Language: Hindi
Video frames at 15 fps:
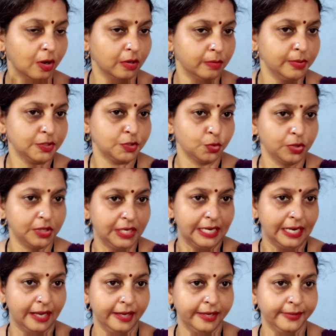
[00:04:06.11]
और भी शूट
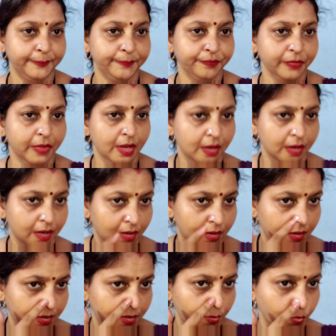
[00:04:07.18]
किया
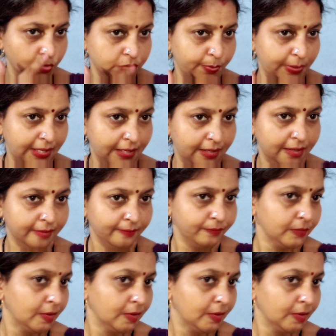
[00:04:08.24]
है नोज़ पिन का